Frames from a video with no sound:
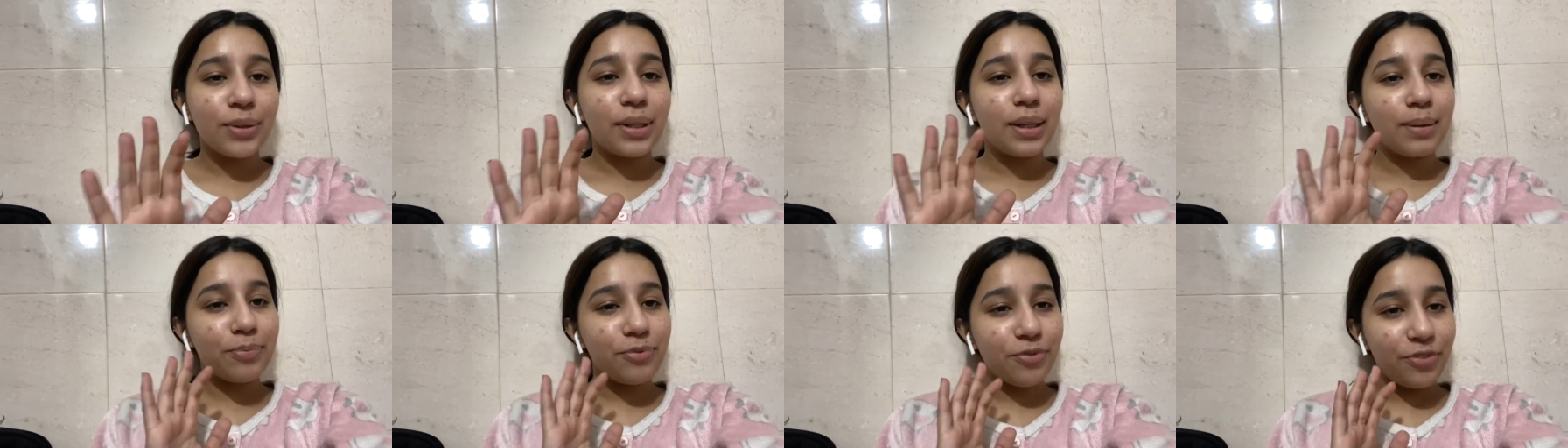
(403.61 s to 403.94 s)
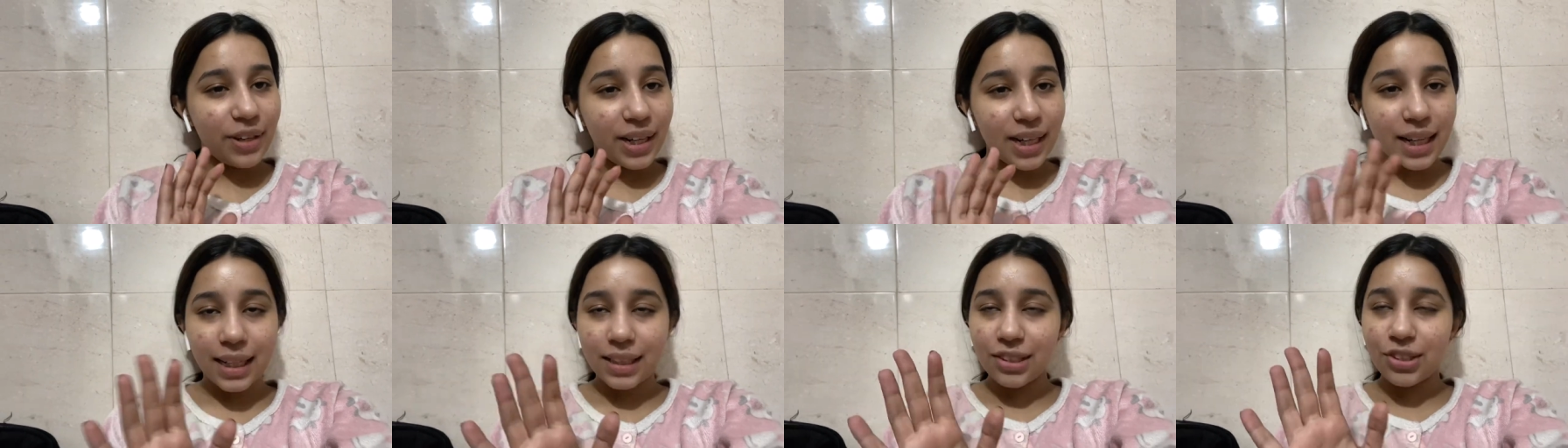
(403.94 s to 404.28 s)
हम
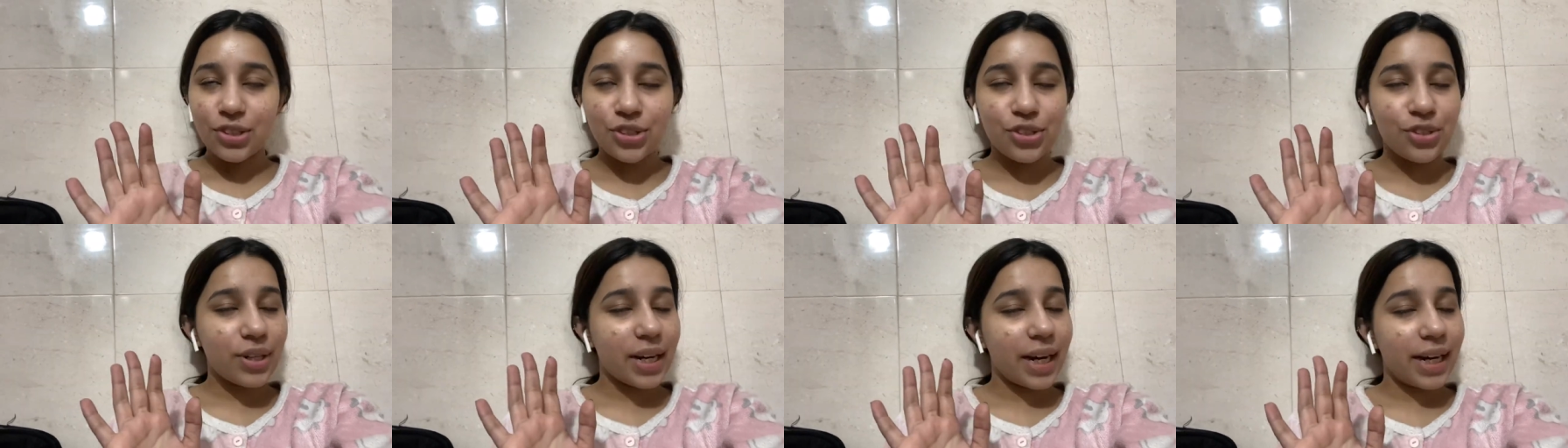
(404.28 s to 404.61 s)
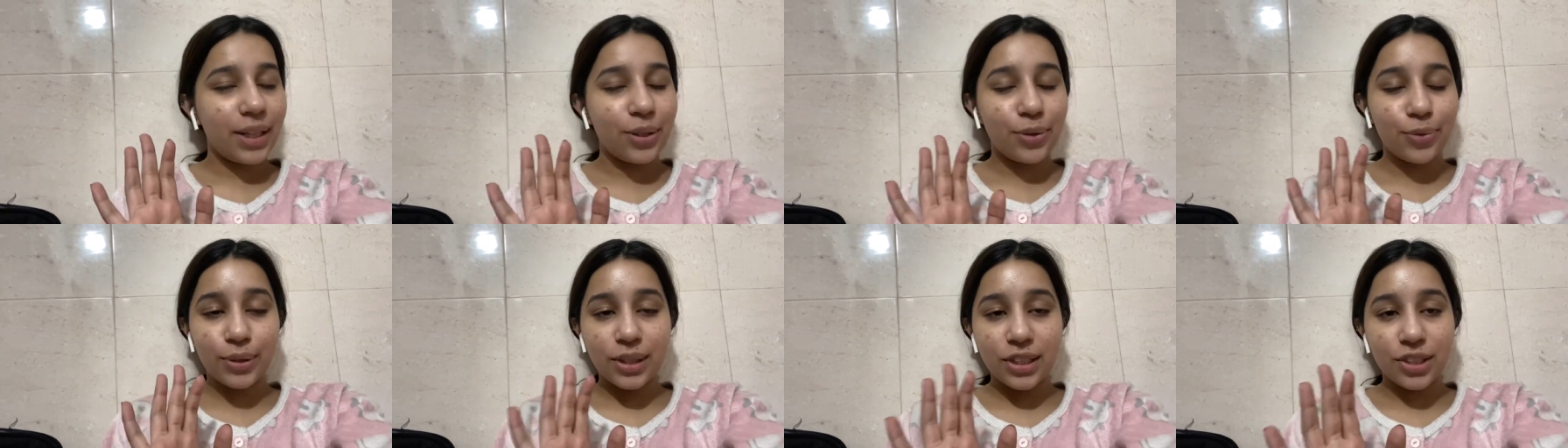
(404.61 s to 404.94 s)
वी आर जस्ट ट्राइंग
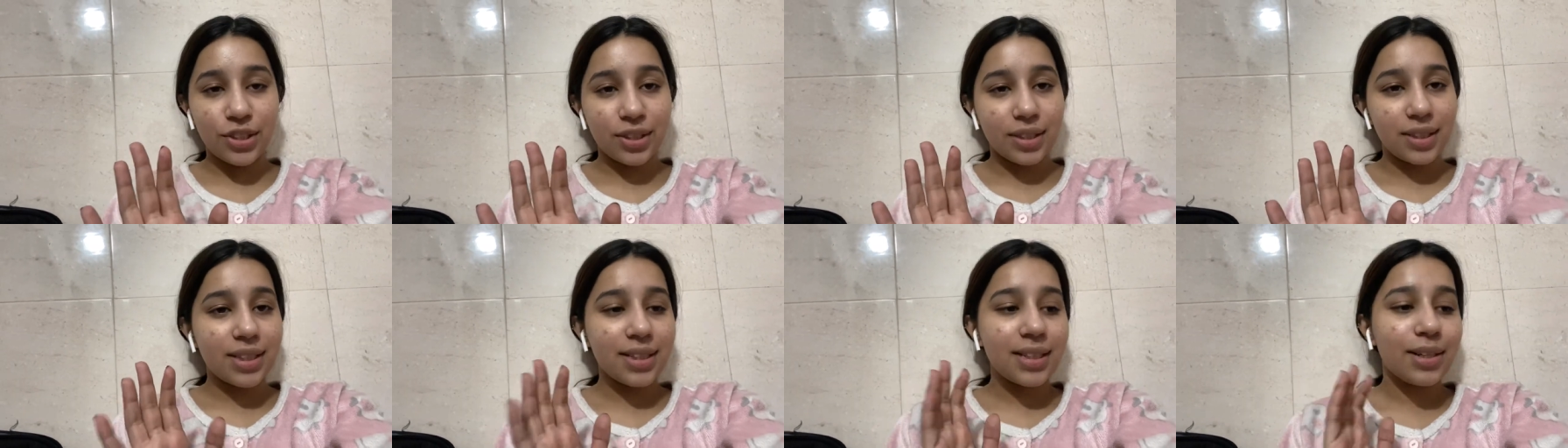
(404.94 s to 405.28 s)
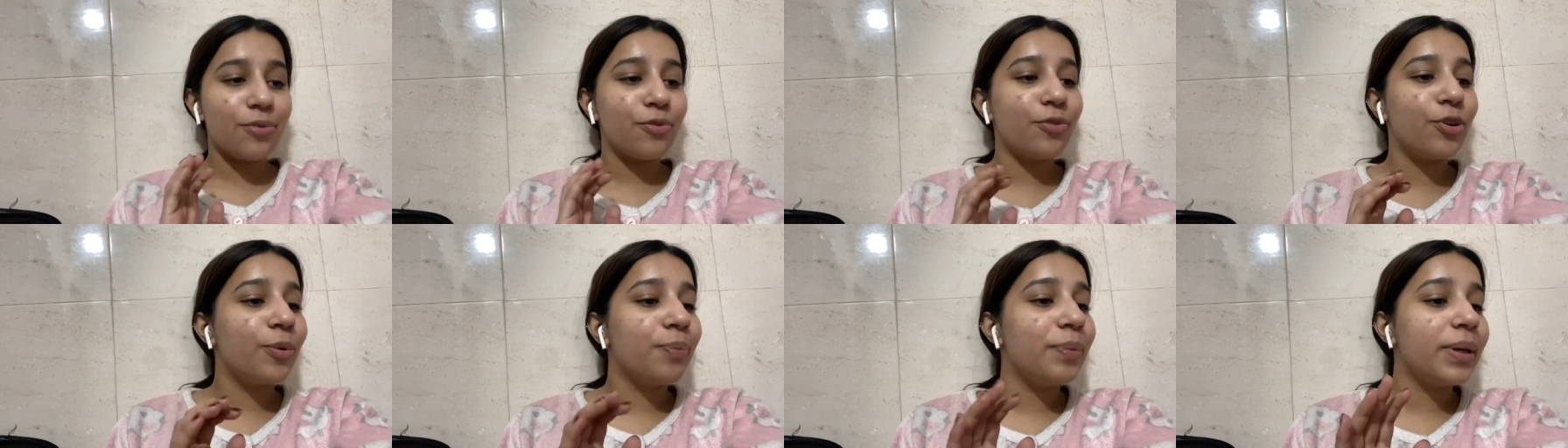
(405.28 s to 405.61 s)
टू एडजस्ट
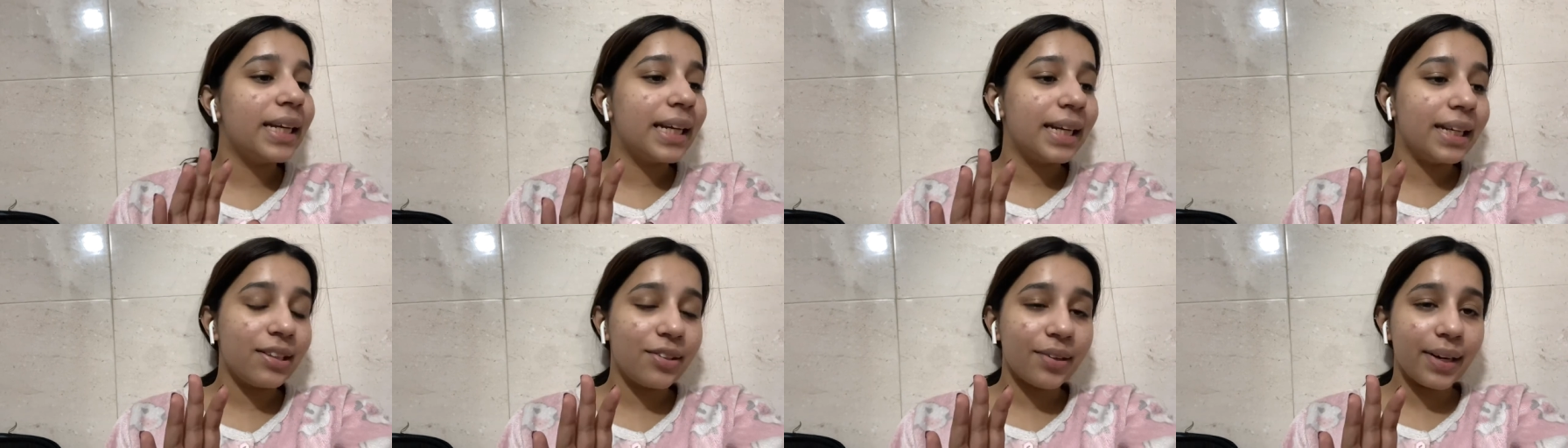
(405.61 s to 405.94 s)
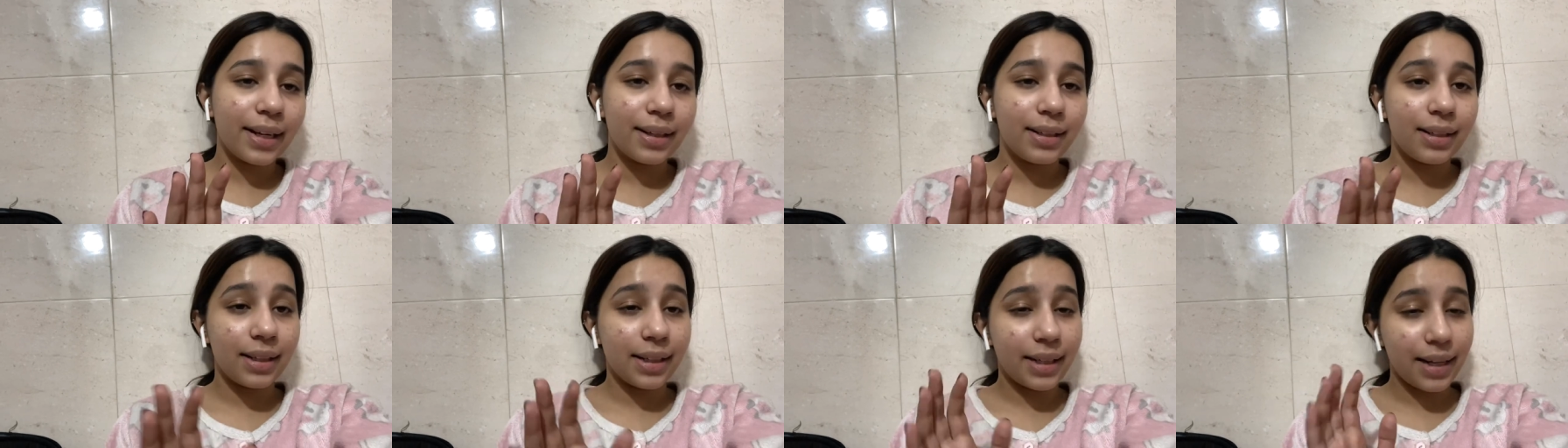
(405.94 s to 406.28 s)
वो भी यही ट्राई
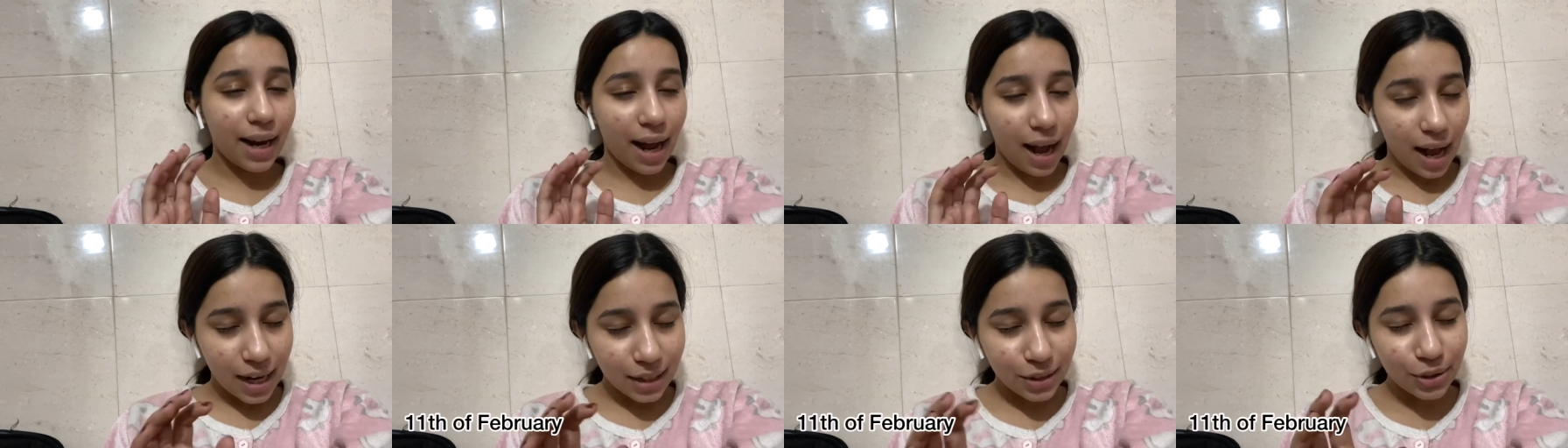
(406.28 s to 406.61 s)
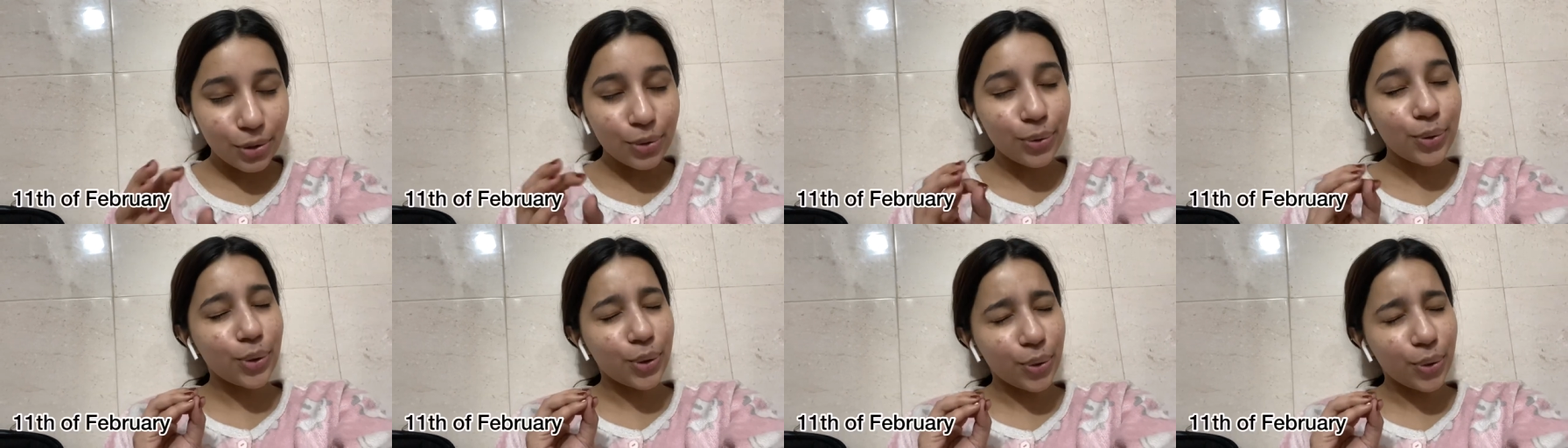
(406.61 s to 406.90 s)
कर रही है आज तो